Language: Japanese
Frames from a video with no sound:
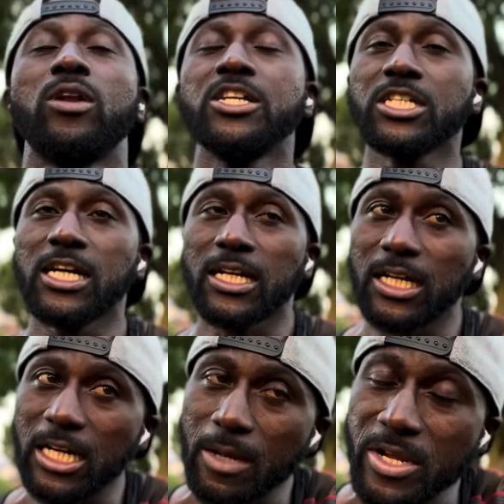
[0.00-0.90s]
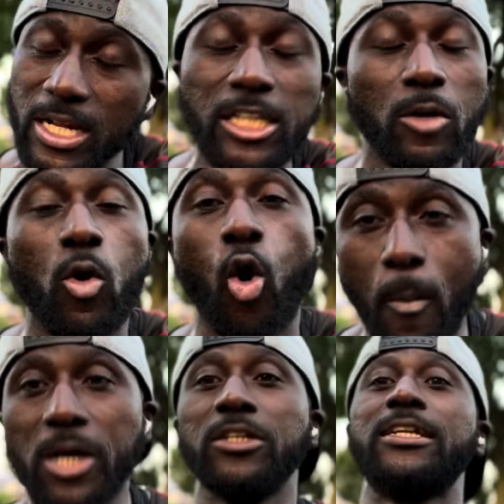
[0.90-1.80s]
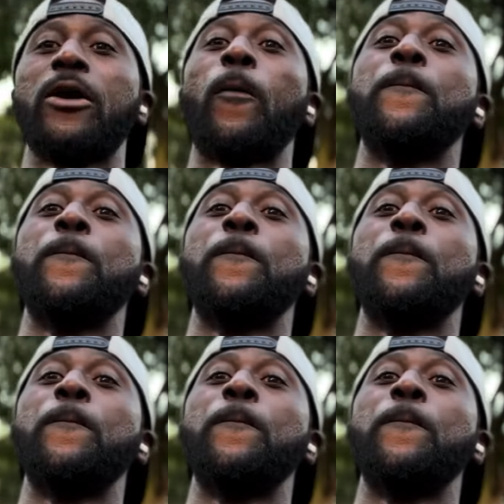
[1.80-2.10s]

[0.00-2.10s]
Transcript: 同じ体並みになっても困るんだよ。